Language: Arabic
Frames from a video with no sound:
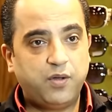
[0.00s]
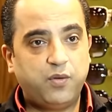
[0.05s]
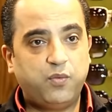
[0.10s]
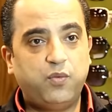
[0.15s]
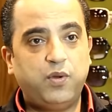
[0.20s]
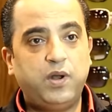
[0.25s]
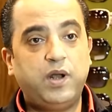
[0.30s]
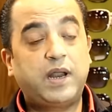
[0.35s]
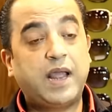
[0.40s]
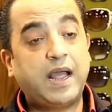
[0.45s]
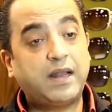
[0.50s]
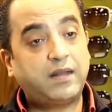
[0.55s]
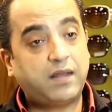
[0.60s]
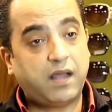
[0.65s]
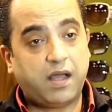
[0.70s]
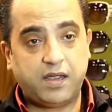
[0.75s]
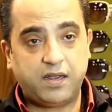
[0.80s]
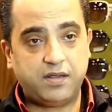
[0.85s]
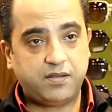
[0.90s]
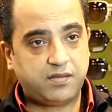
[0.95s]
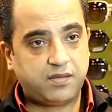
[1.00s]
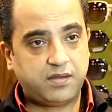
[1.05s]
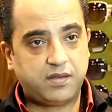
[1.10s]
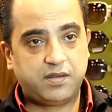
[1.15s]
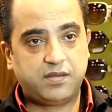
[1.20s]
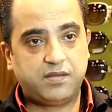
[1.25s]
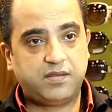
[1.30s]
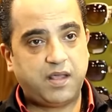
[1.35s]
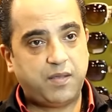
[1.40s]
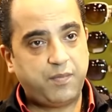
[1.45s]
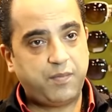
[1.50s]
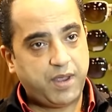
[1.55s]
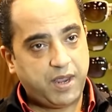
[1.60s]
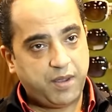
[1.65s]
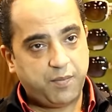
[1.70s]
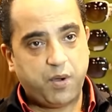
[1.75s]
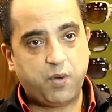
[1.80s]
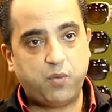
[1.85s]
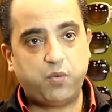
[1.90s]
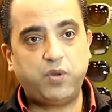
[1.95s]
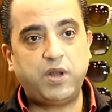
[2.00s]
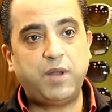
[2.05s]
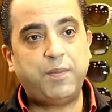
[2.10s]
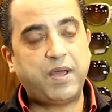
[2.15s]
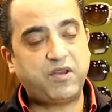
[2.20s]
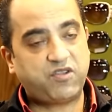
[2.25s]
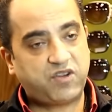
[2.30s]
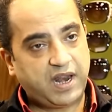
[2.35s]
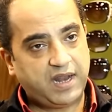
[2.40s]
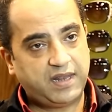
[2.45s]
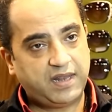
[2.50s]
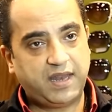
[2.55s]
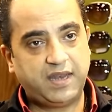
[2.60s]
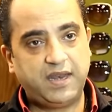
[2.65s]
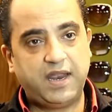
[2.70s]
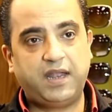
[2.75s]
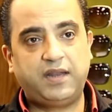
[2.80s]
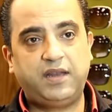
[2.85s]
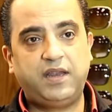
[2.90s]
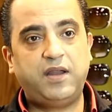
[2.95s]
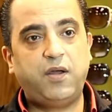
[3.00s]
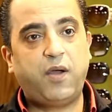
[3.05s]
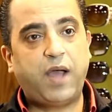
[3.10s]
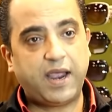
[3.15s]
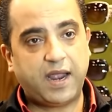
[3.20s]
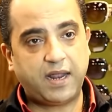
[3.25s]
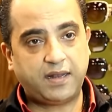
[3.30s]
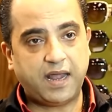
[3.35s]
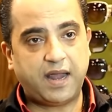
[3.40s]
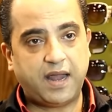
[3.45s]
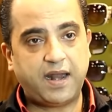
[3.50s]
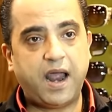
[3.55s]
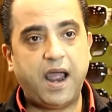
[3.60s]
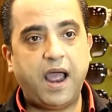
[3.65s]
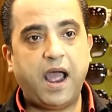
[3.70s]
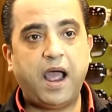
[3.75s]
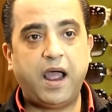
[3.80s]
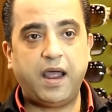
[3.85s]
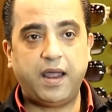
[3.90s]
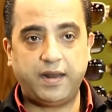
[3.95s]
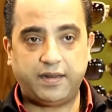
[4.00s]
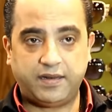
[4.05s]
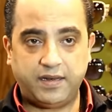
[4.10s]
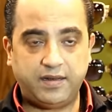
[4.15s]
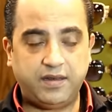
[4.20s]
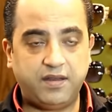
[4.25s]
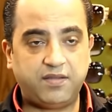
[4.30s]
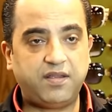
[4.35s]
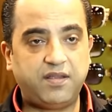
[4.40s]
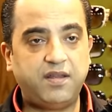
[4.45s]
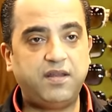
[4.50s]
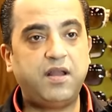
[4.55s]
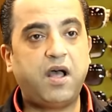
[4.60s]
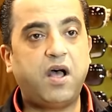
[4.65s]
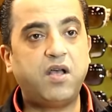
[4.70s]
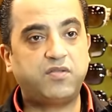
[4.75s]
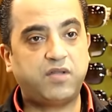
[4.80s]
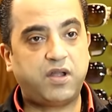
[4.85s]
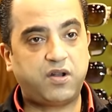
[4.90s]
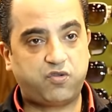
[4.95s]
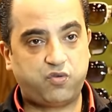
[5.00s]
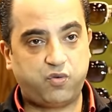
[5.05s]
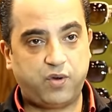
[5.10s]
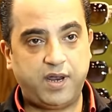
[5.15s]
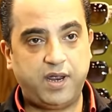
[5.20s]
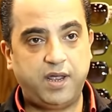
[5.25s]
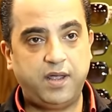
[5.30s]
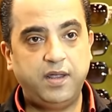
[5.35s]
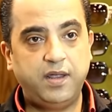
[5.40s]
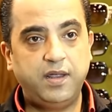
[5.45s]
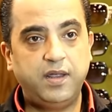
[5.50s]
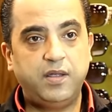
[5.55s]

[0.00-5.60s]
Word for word: والكات ايز زي ما هي موجوده باشكال تانية جديده وحاجات ارق تدي سن اصغر شويه